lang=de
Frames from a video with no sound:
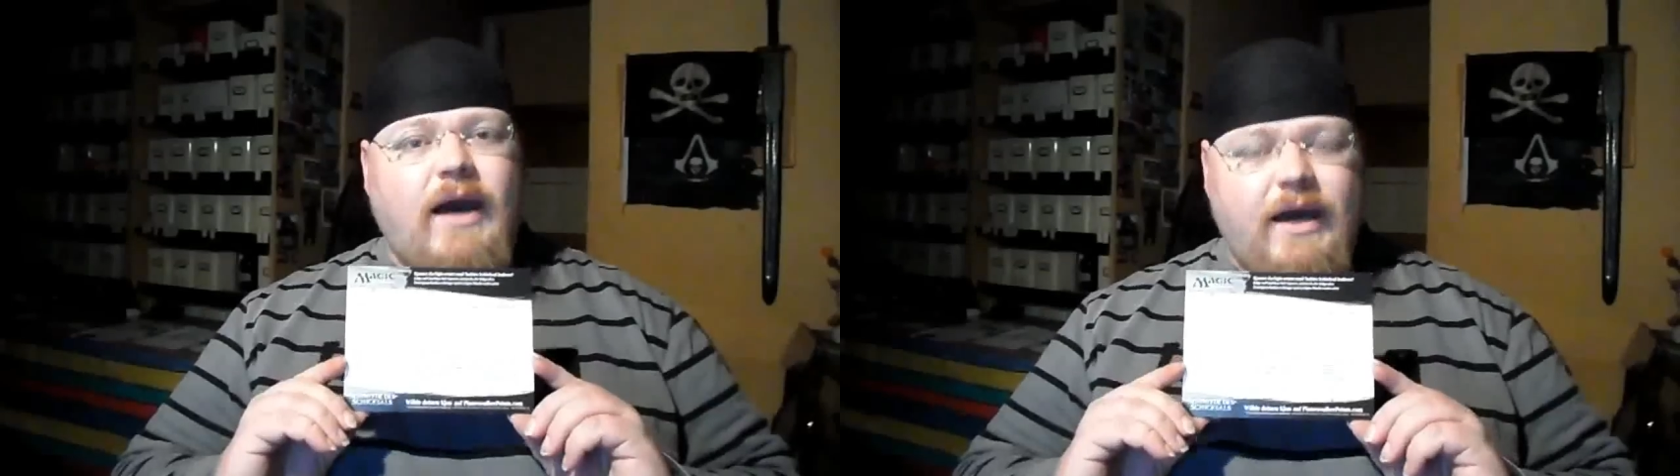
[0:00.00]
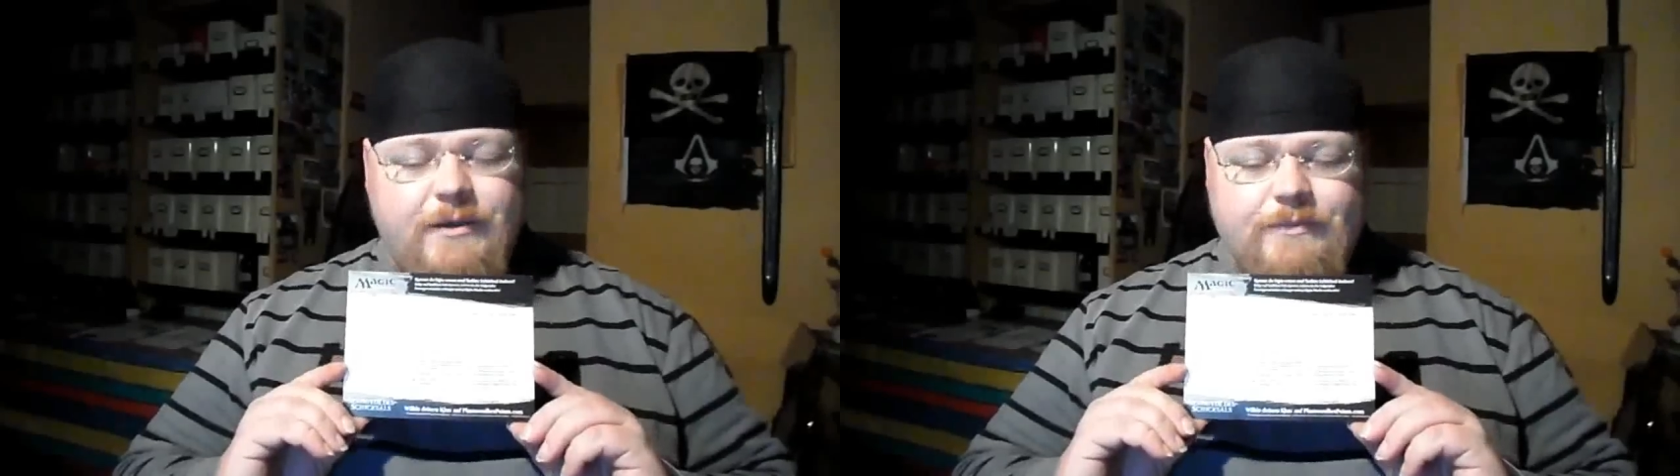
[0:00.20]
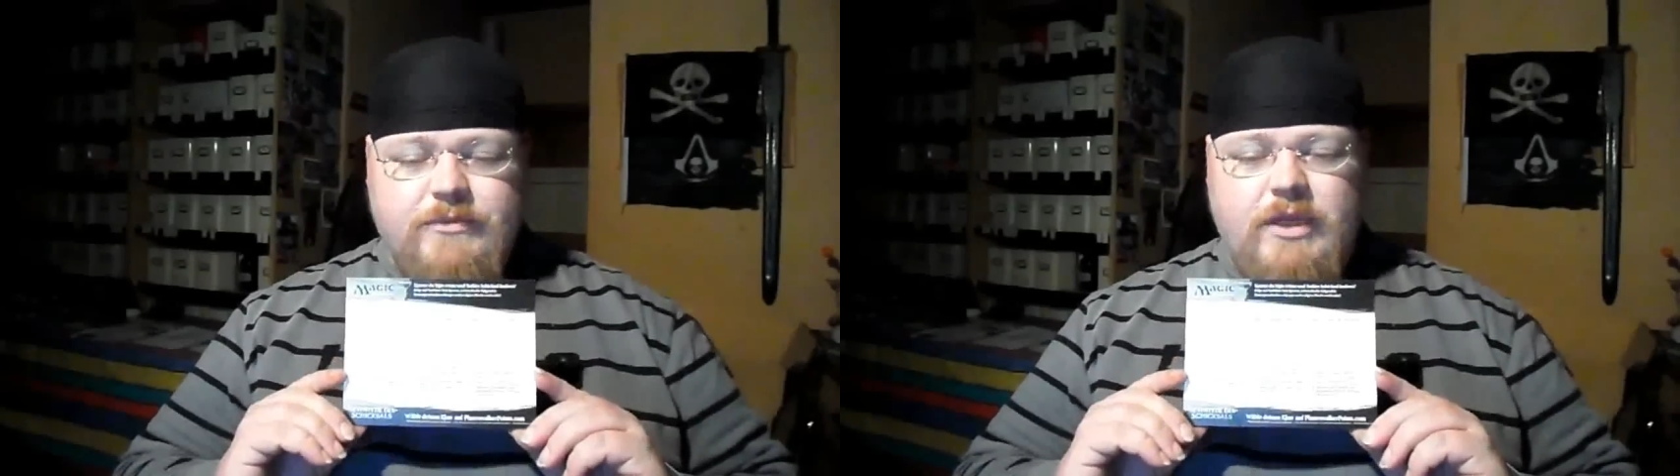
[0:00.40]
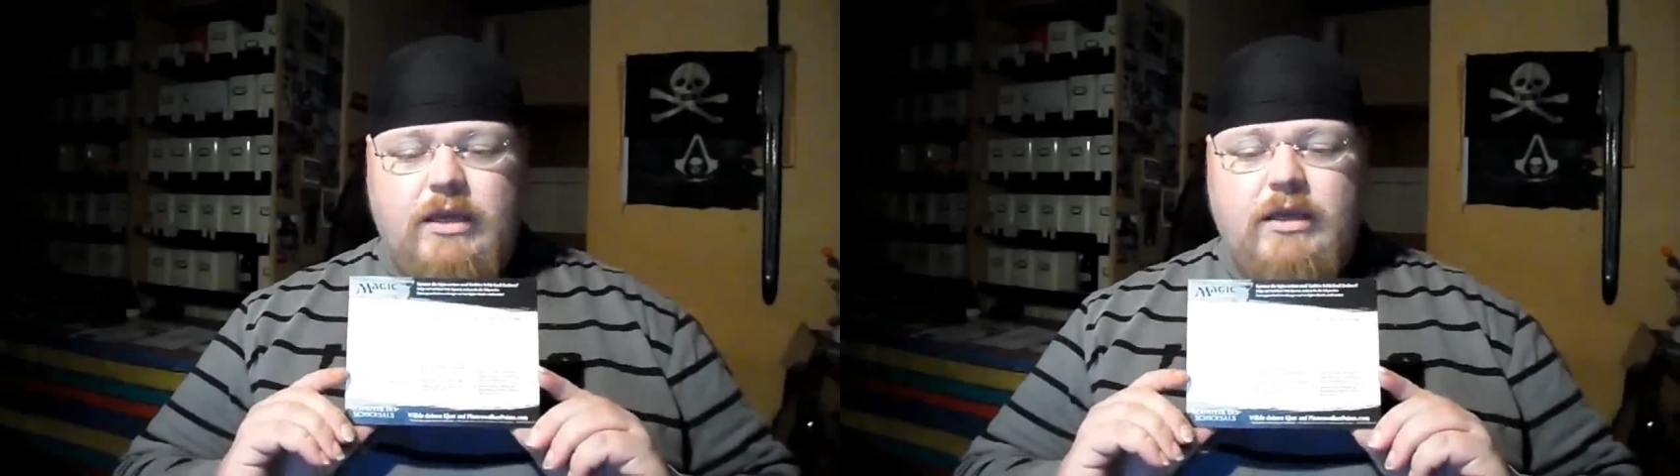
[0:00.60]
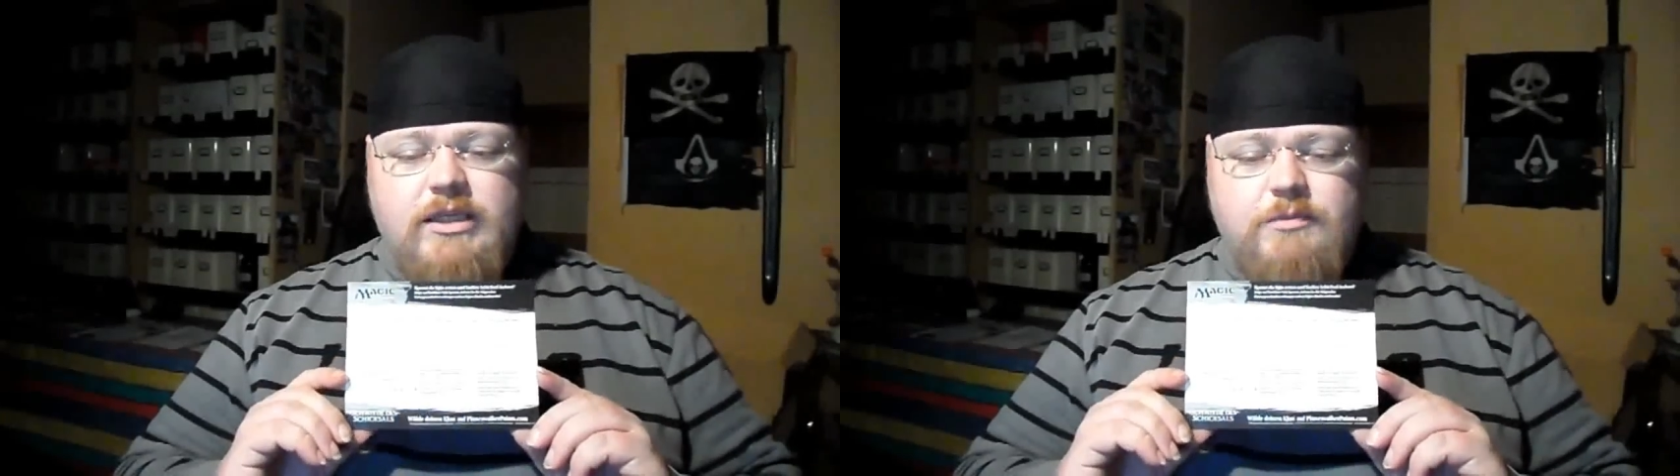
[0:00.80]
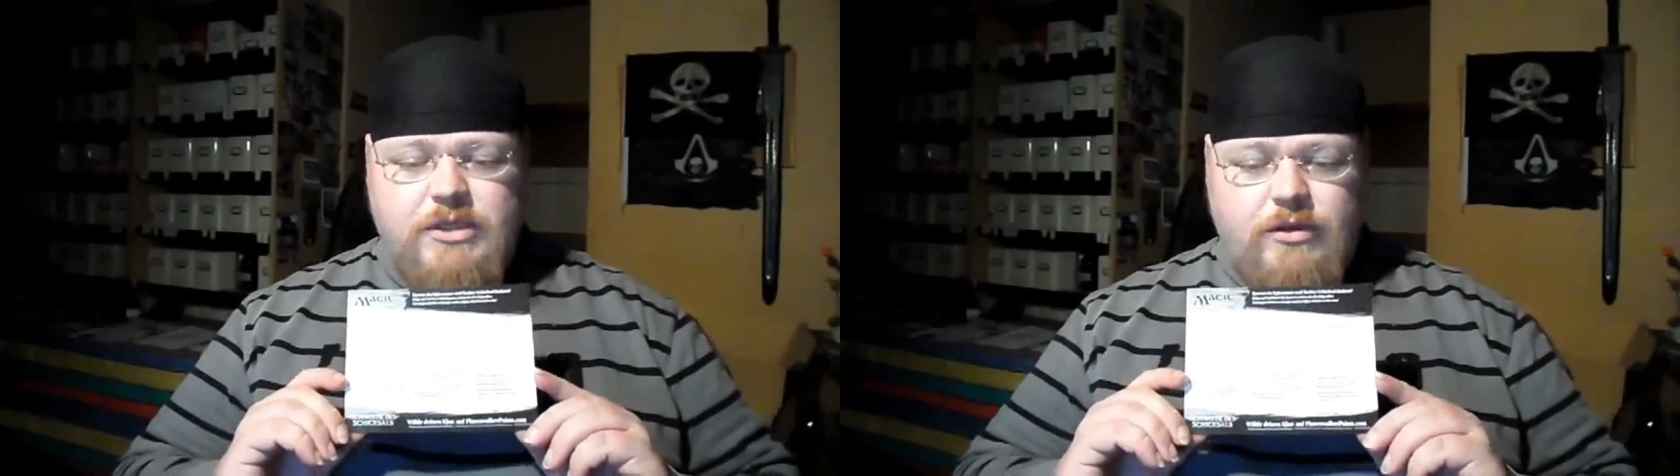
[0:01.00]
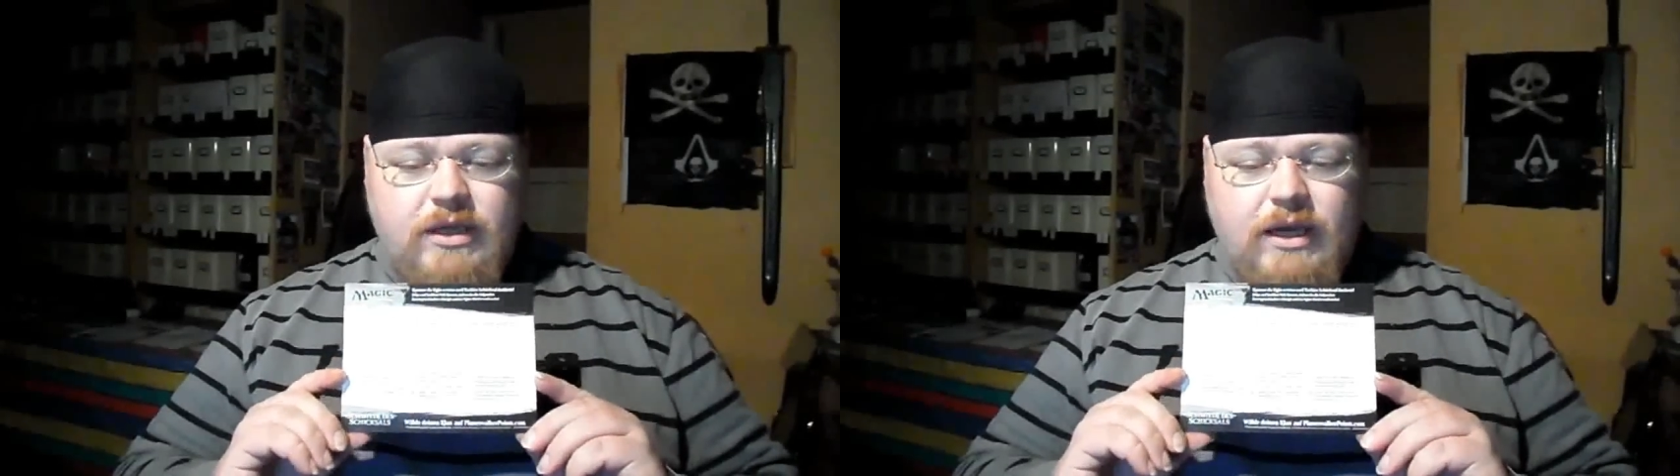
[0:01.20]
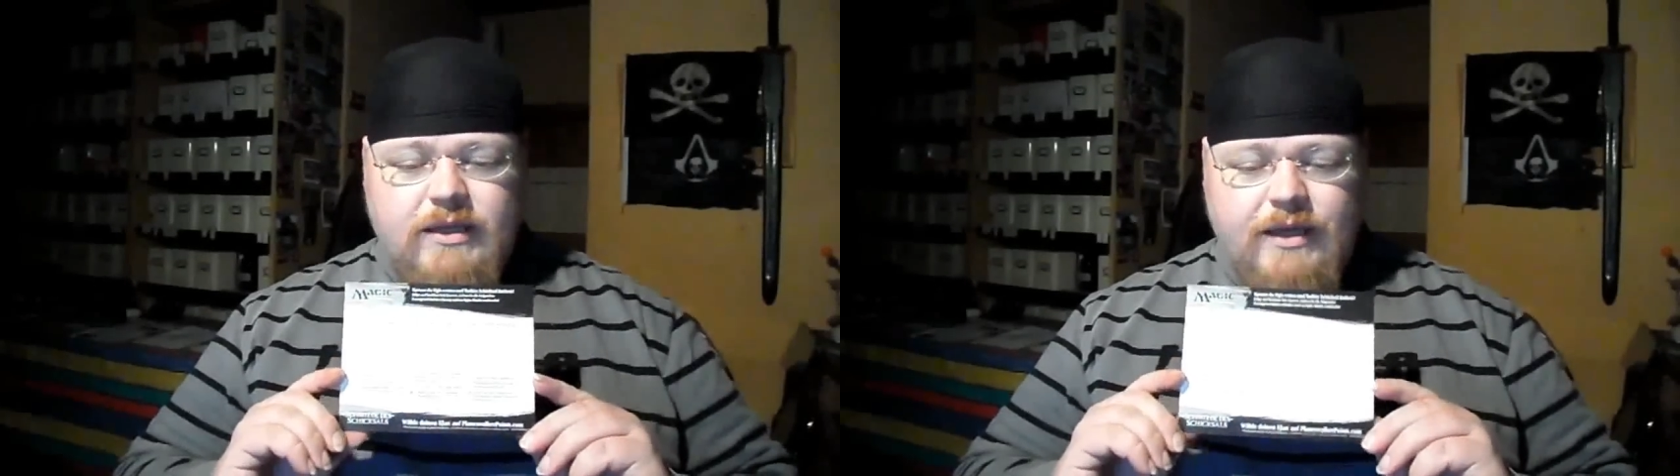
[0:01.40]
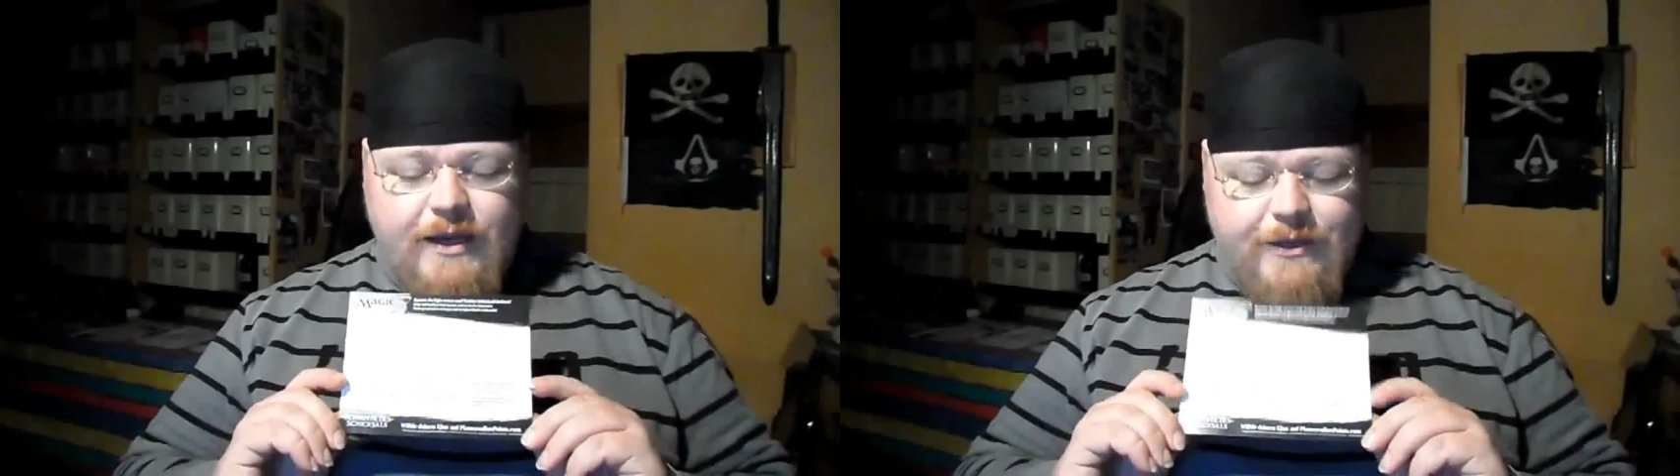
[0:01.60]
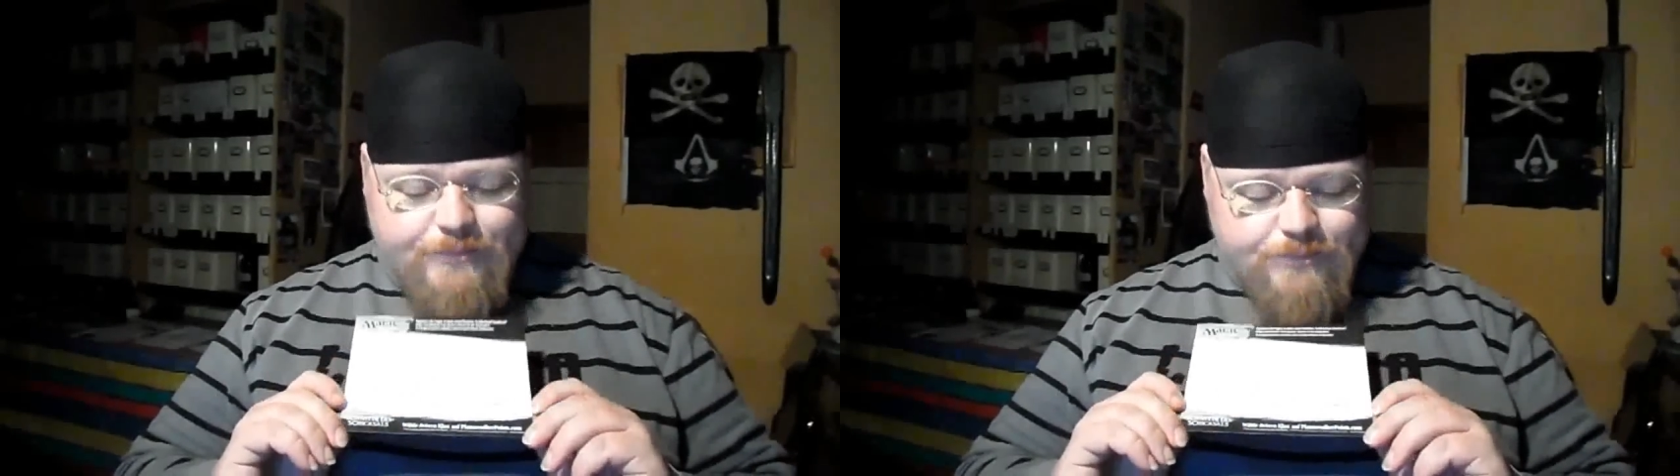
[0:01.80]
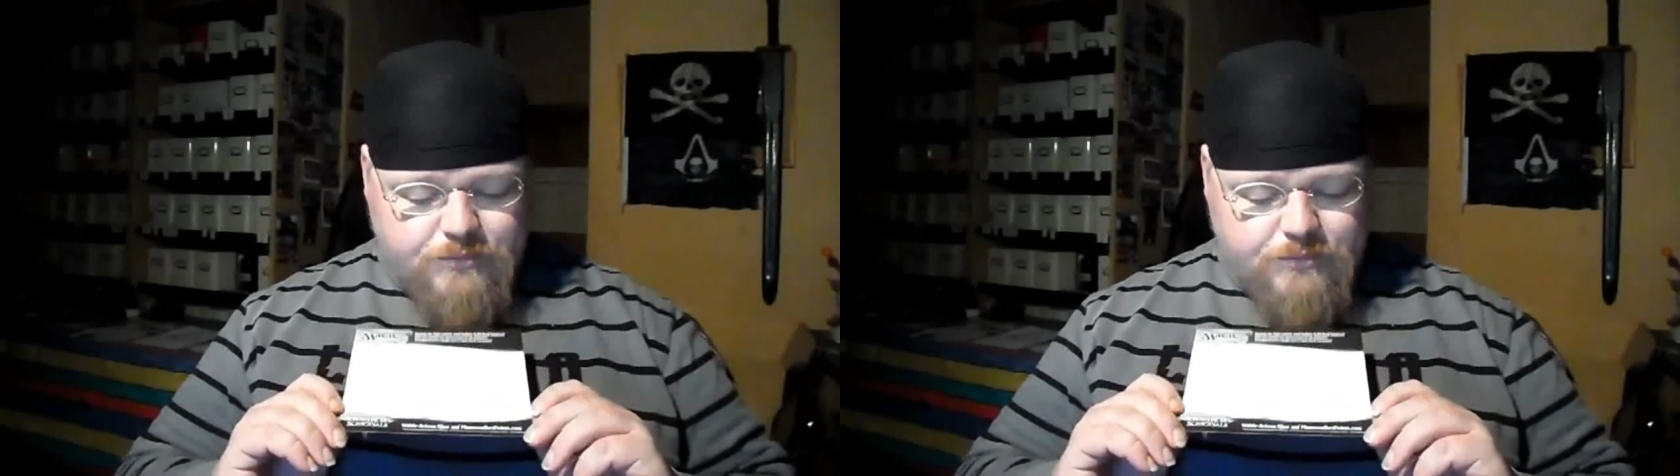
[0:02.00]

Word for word: Drache, ein ganz besonderer Drache